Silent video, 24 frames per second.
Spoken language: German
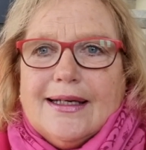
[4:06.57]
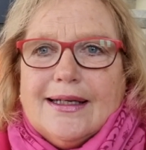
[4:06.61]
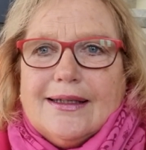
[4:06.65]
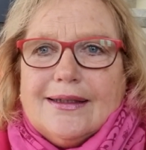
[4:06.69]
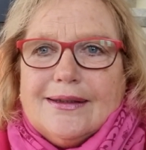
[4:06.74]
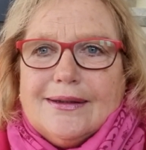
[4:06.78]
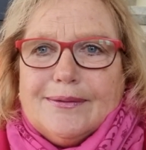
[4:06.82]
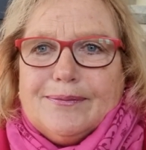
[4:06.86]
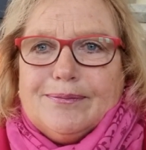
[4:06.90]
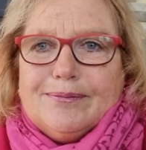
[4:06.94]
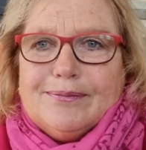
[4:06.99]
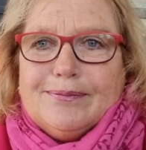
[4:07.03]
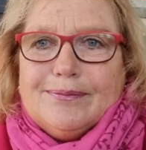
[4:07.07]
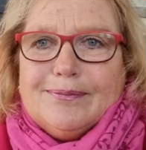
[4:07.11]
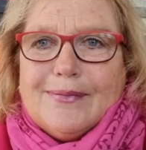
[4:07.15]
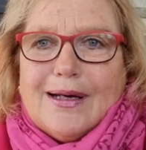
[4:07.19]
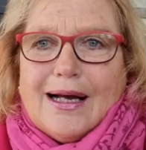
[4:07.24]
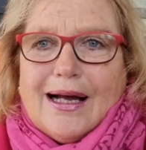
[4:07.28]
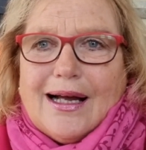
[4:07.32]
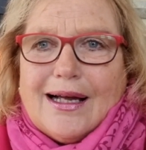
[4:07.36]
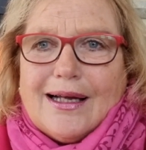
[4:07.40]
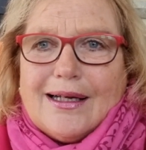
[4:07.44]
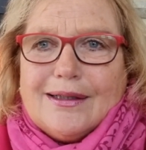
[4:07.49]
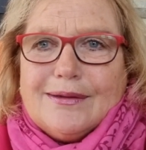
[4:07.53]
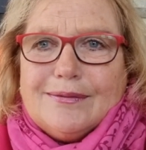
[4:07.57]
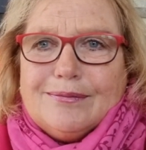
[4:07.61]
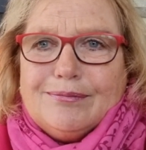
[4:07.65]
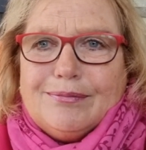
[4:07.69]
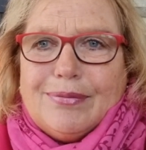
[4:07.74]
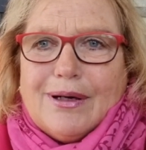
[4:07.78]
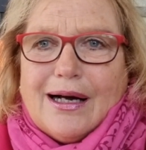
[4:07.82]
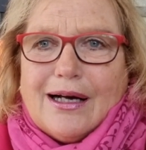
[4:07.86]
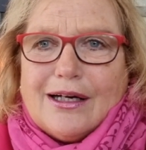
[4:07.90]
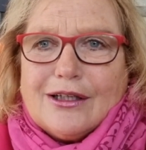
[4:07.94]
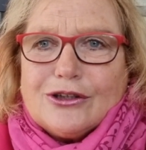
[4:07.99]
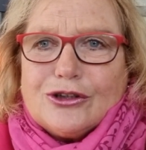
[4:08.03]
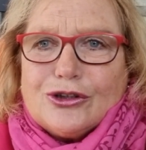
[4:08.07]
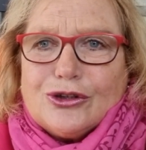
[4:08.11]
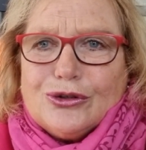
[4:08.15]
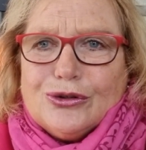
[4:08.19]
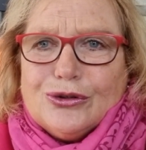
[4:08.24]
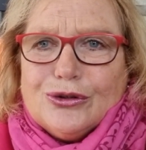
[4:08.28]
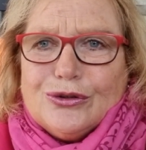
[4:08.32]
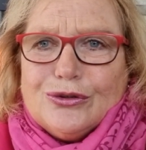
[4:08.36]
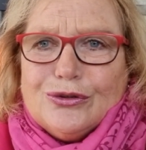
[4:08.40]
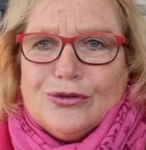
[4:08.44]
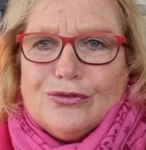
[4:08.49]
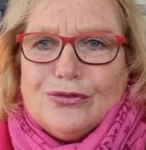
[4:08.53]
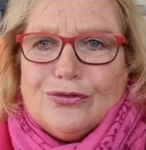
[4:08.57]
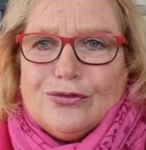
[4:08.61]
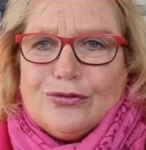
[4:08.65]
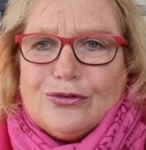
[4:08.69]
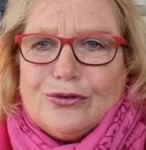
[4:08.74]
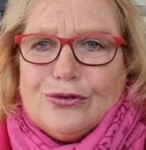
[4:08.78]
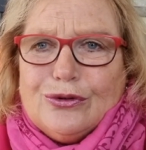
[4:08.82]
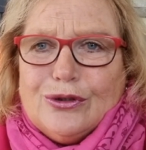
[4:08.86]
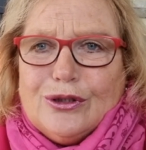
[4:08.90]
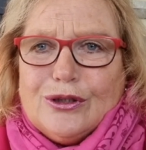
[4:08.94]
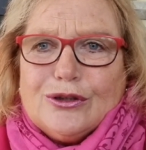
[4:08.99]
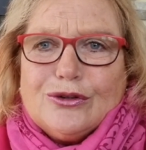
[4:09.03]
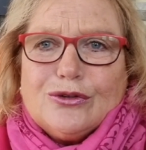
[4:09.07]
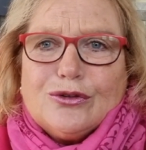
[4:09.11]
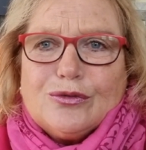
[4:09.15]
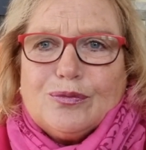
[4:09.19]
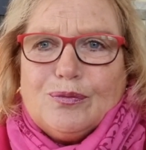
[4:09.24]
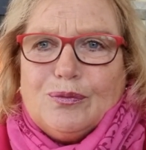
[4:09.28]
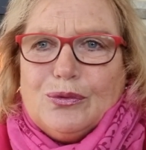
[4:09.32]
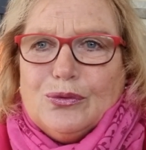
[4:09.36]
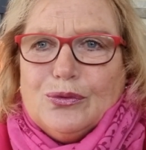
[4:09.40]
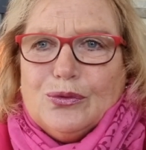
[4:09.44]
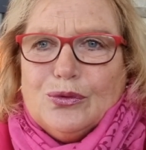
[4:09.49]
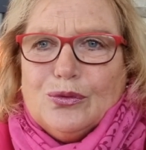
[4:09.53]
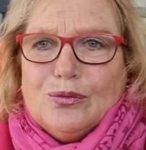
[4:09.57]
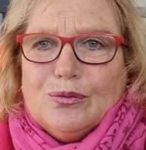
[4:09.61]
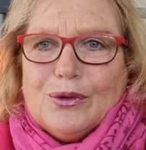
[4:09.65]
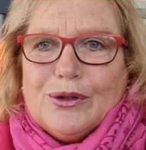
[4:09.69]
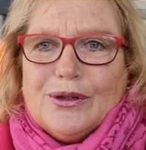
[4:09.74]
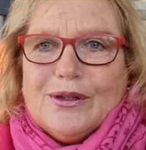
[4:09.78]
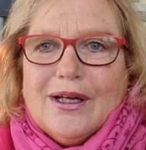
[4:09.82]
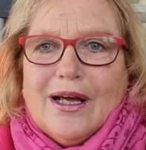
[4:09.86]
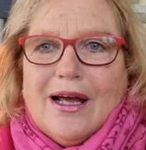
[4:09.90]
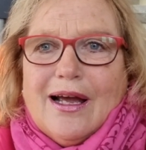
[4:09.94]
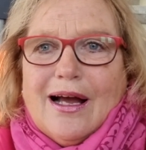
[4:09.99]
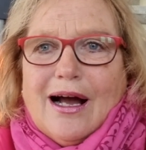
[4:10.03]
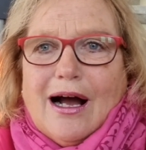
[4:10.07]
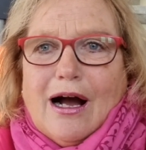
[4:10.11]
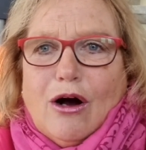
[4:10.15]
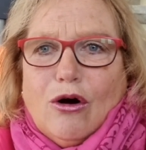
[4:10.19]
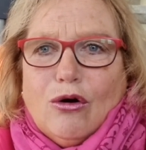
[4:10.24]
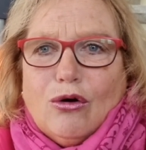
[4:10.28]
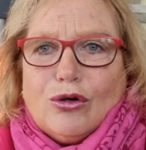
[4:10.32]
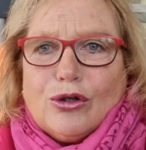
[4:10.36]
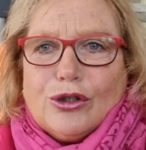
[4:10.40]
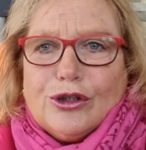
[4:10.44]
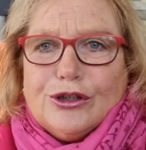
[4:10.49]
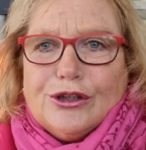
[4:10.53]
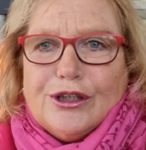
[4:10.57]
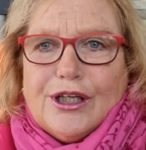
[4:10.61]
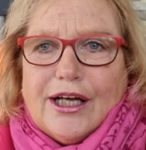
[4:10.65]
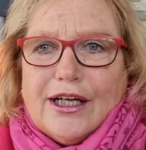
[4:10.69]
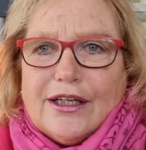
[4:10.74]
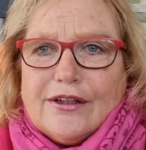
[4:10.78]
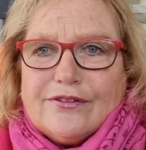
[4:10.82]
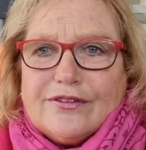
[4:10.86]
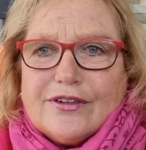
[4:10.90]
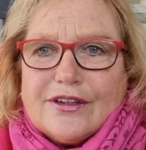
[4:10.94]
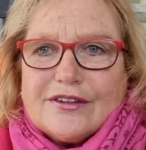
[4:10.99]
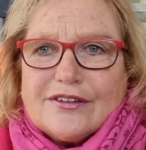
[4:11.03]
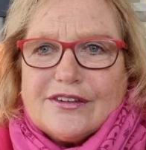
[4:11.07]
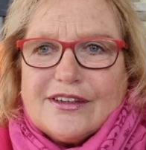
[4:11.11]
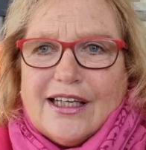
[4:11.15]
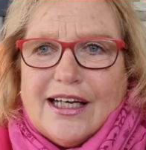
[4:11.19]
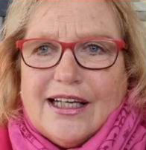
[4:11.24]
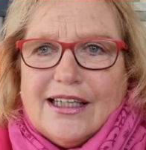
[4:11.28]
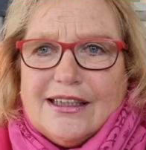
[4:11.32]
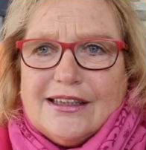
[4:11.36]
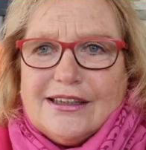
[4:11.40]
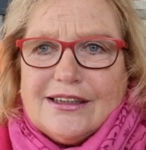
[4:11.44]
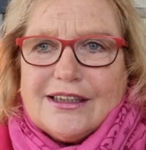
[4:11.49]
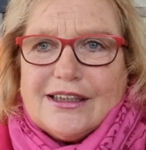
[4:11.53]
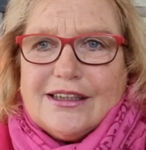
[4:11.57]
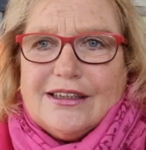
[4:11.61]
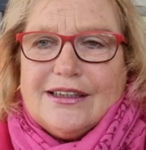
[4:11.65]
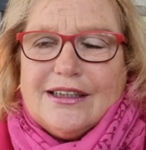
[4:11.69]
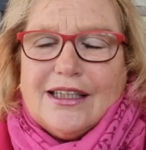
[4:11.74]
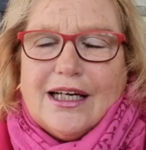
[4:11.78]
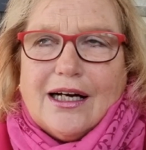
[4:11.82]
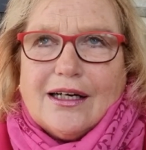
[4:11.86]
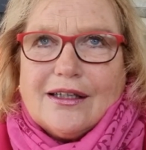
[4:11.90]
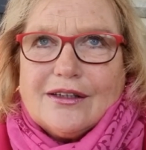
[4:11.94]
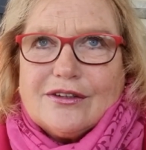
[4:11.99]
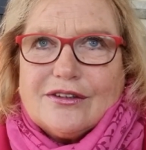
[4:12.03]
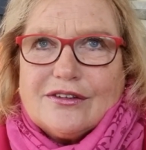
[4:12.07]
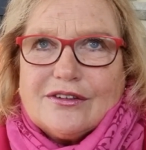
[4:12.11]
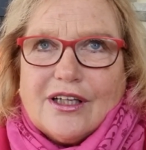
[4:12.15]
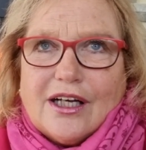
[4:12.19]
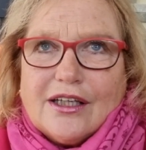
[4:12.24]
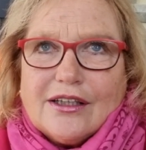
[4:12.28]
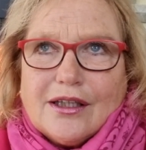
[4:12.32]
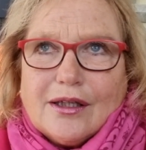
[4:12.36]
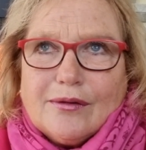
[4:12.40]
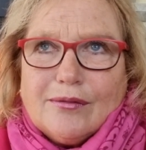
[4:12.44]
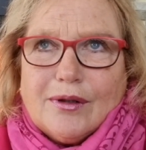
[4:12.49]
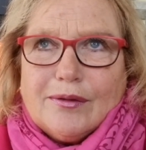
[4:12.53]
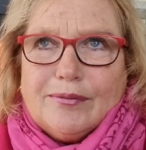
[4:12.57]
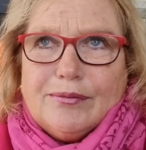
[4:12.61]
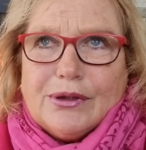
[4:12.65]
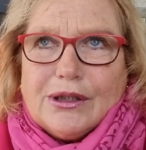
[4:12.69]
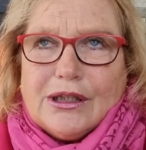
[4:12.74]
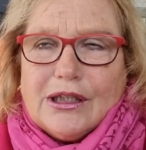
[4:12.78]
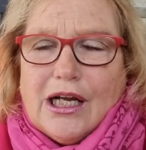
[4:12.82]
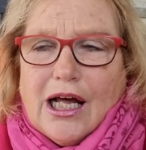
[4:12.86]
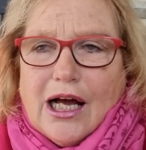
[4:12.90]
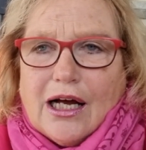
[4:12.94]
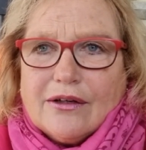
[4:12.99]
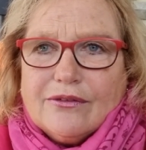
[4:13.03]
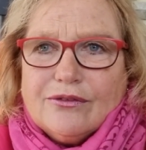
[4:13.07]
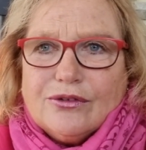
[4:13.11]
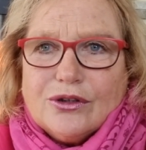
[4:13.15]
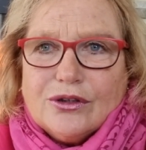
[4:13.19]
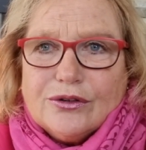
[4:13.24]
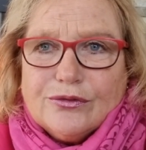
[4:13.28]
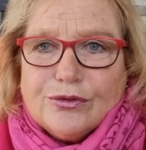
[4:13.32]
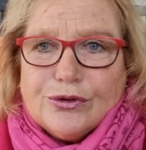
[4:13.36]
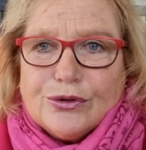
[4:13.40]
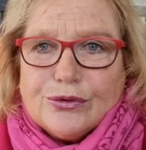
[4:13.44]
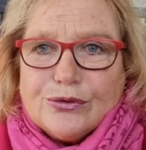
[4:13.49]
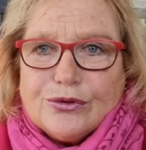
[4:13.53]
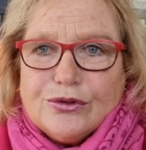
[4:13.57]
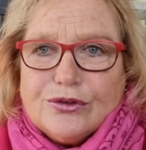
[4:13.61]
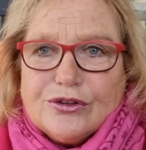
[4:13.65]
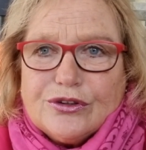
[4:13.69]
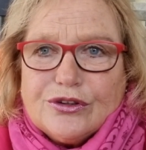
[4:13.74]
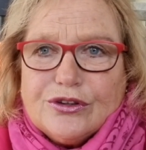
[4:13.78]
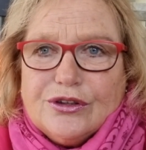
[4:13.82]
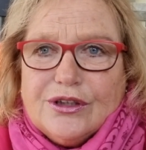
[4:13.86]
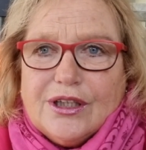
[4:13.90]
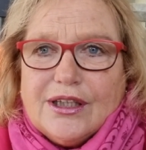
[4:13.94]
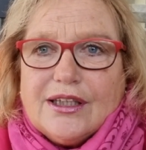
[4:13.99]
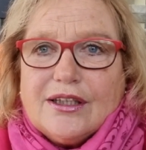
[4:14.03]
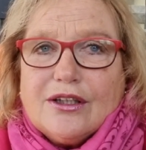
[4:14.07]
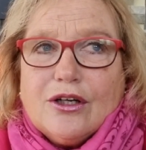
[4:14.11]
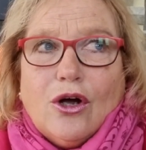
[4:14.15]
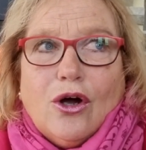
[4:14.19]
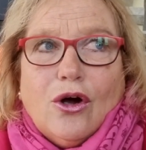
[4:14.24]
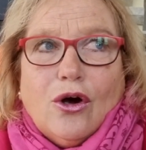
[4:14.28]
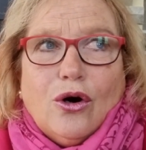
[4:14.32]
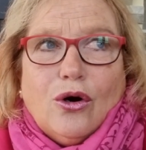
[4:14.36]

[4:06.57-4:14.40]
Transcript: Ähm, ein paar schöne Frühlingsblumen, auch in der etwas kälteren Jahreszeit, aber beklagen wollen wir uns nicht.